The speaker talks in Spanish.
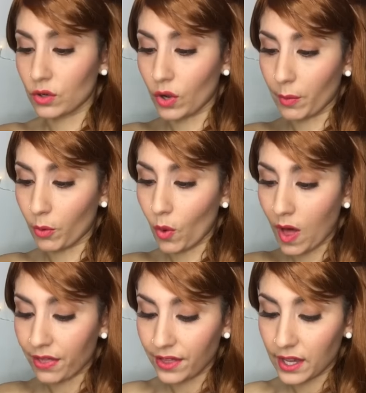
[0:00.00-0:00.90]
lo que puedo
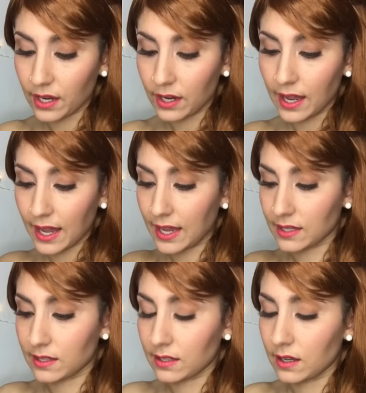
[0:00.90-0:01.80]
hacer
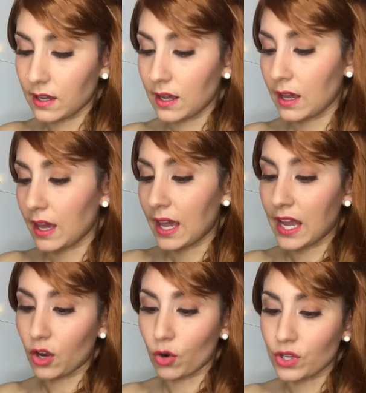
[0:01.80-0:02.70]
es
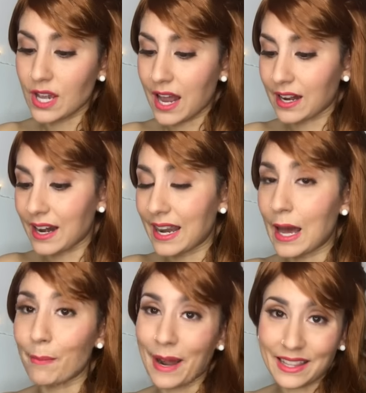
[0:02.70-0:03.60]
enrollar
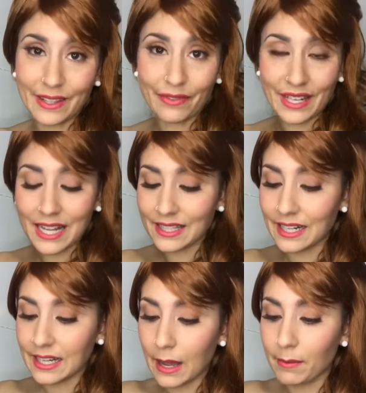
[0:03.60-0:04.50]
la parte final
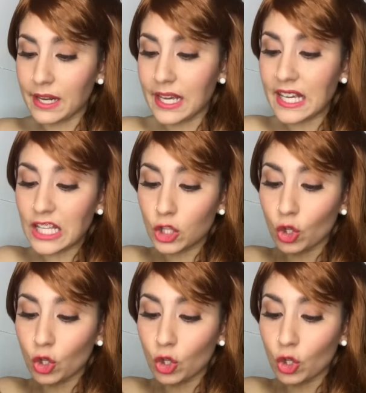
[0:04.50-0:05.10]
del cable y